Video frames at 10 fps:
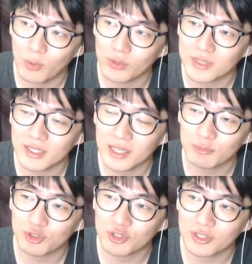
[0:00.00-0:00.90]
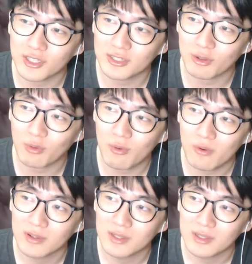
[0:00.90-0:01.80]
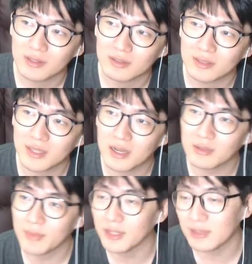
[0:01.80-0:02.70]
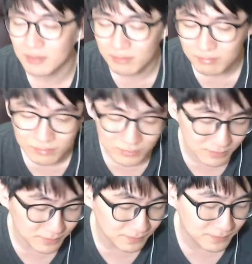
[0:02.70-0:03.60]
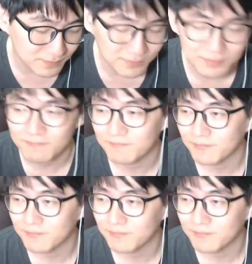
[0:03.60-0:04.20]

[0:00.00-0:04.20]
올스타 게임 추천을 했었고 그 다음에는 음